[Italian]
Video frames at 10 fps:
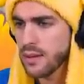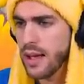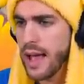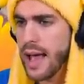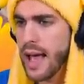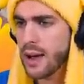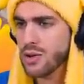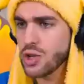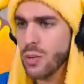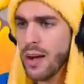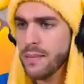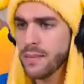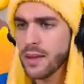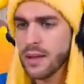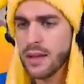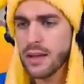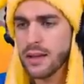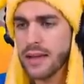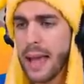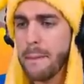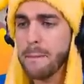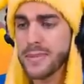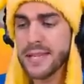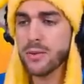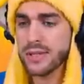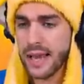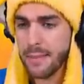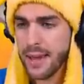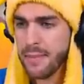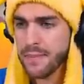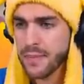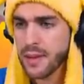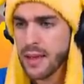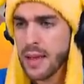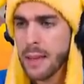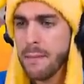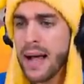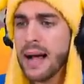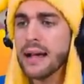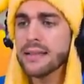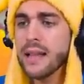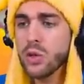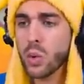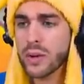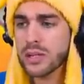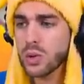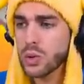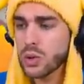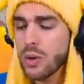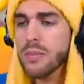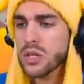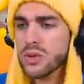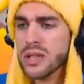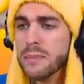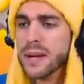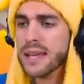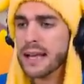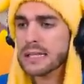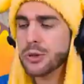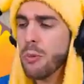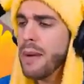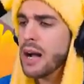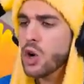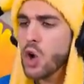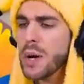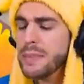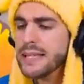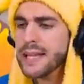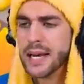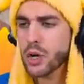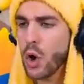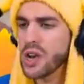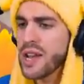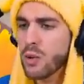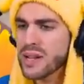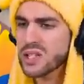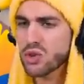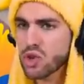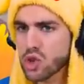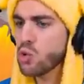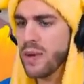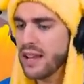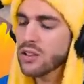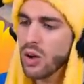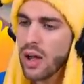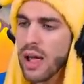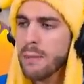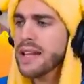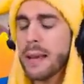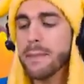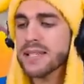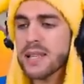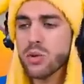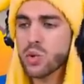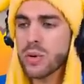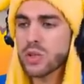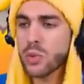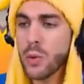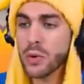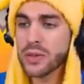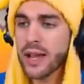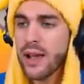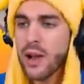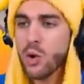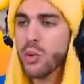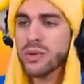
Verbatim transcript: Eccoci qua. Che è psicoseme. Ma andando qua sotto mi sono sempre chiesto, ma come si raccoglie questo strumento? Perché passando su questo ponte lo